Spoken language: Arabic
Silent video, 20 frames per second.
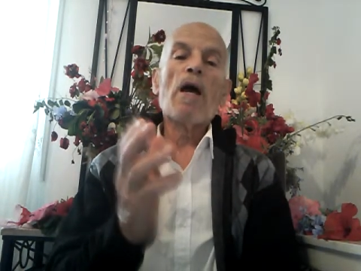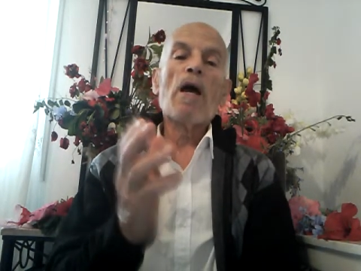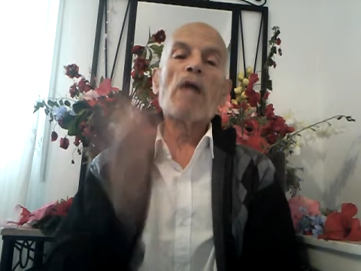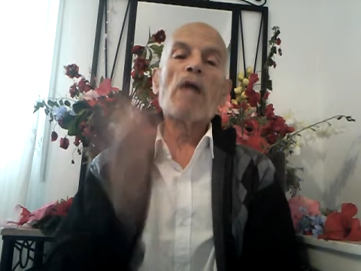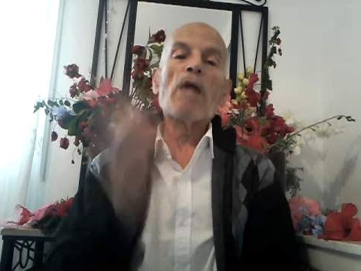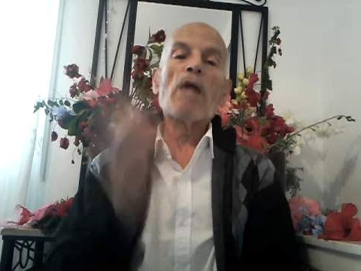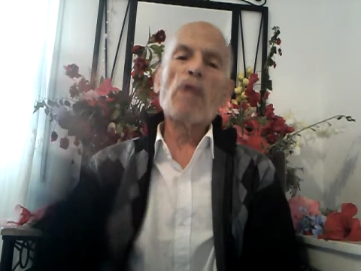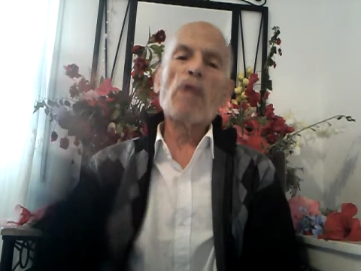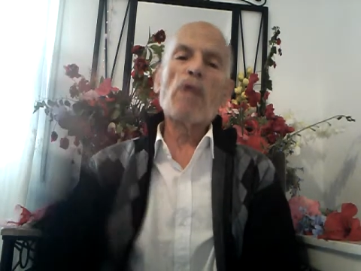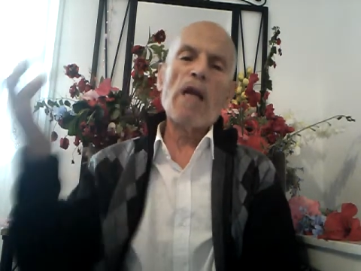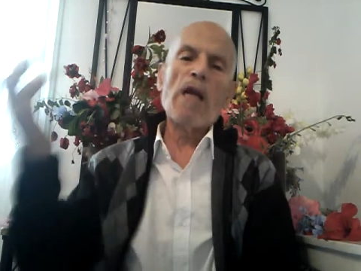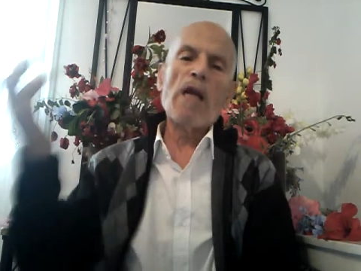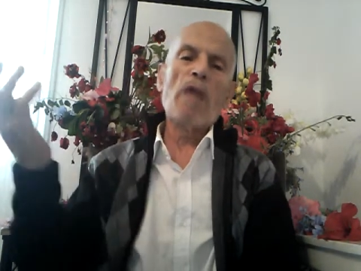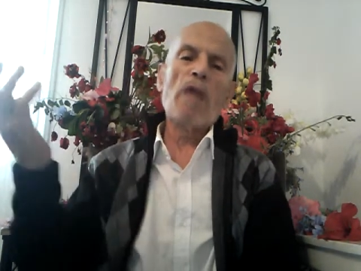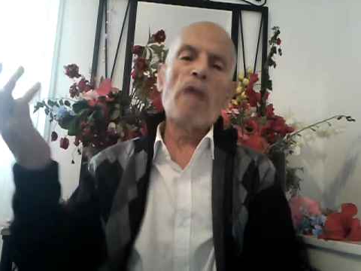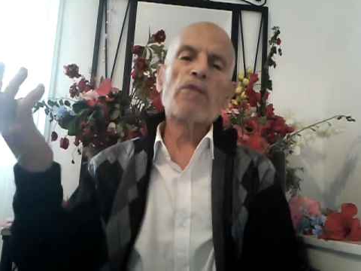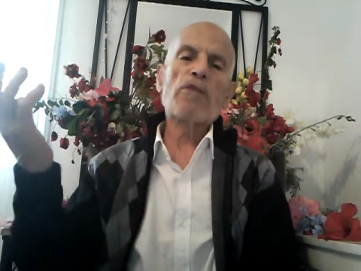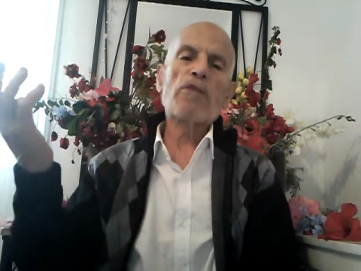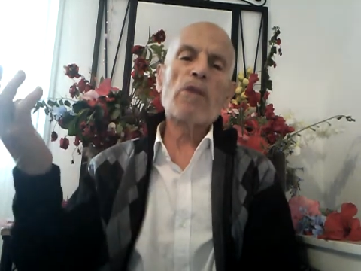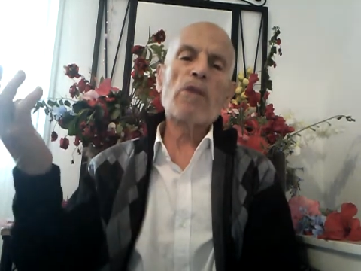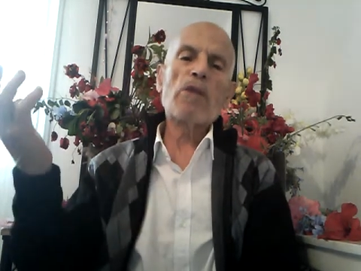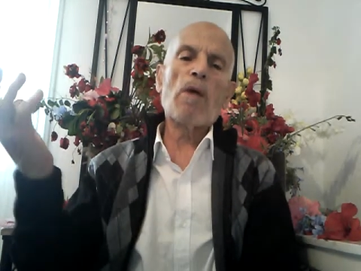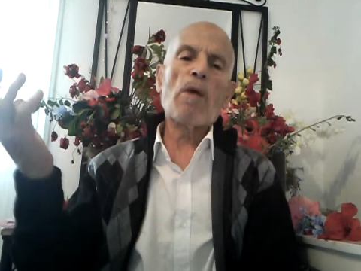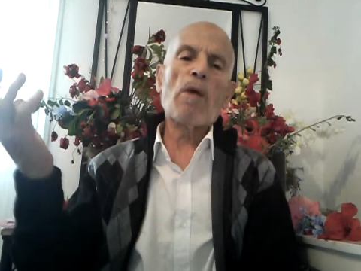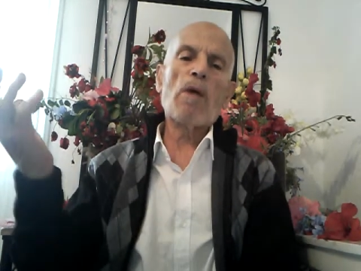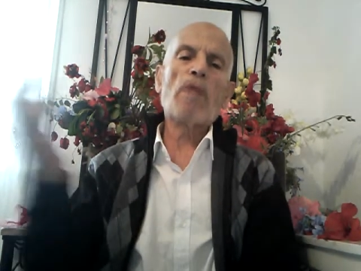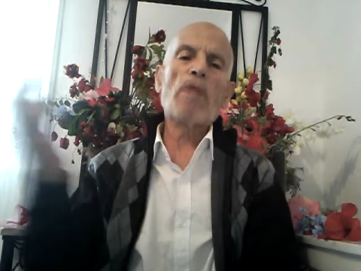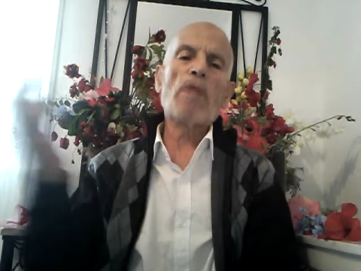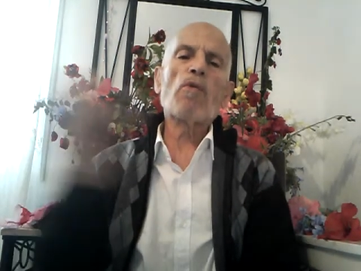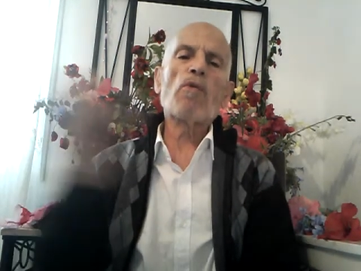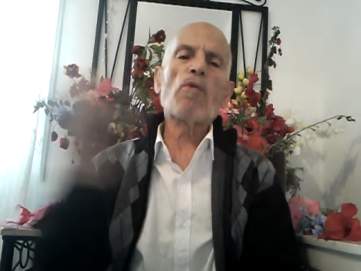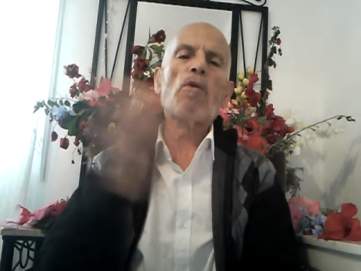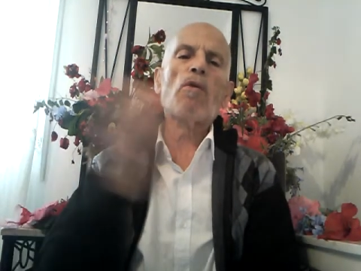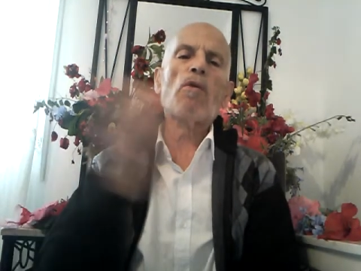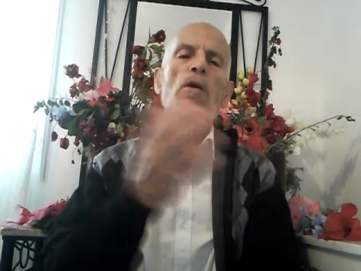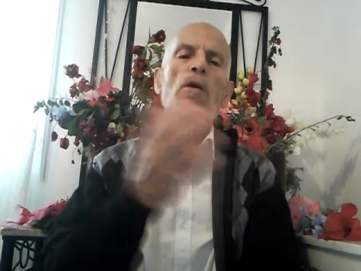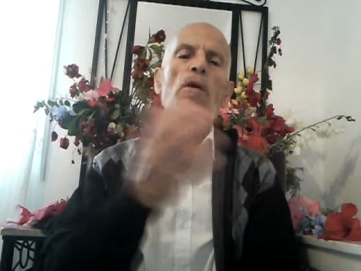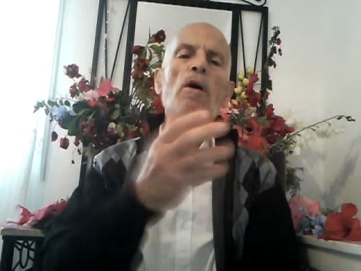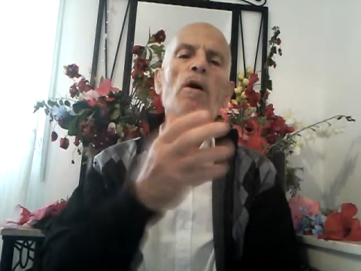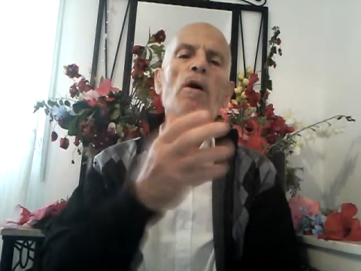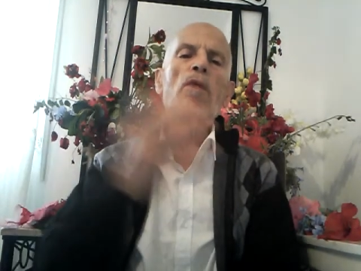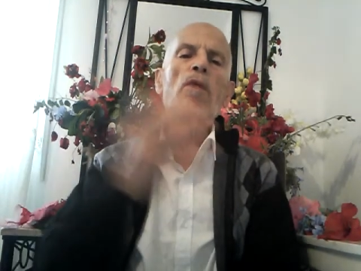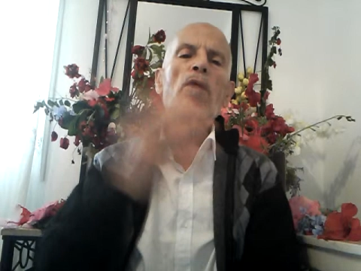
أنا وريناهم في الشوارع في كل